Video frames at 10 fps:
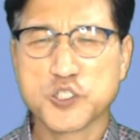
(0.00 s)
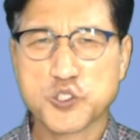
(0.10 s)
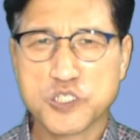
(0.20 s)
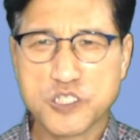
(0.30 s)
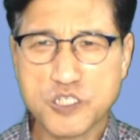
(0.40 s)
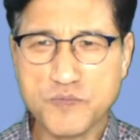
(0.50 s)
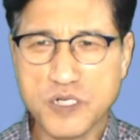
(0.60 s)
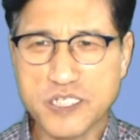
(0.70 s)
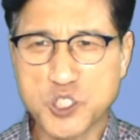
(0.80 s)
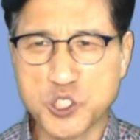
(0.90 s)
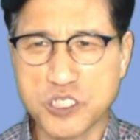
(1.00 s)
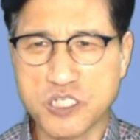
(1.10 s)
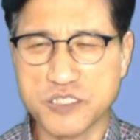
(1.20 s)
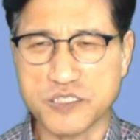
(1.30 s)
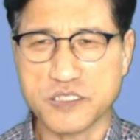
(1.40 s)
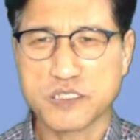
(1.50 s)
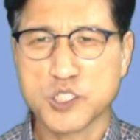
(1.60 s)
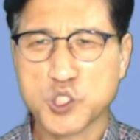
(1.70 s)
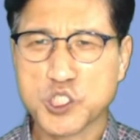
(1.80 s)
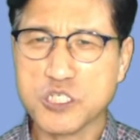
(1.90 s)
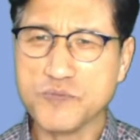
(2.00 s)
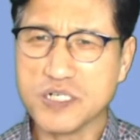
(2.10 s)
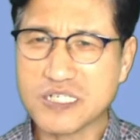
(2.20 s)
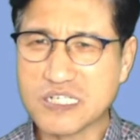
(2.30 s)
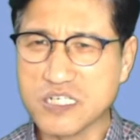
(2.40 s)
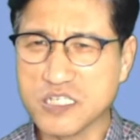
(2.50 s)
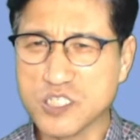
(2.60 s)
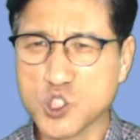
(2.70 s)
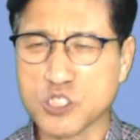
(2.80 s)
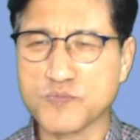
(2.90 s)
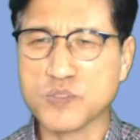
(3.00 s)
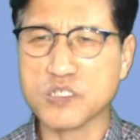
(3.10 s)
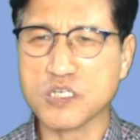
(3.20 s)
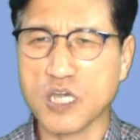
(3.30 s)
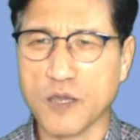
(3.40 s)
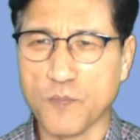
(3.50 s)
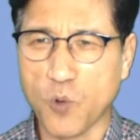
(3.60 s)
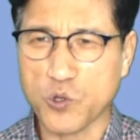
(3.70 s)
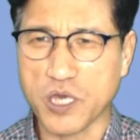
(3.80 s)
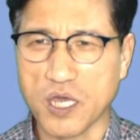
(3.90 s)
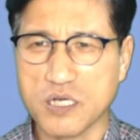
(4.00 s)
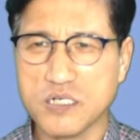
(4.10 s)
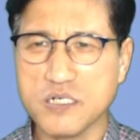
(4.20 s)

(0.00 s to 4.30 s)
짐을 지는, 짐을 끄는 짐승의 목에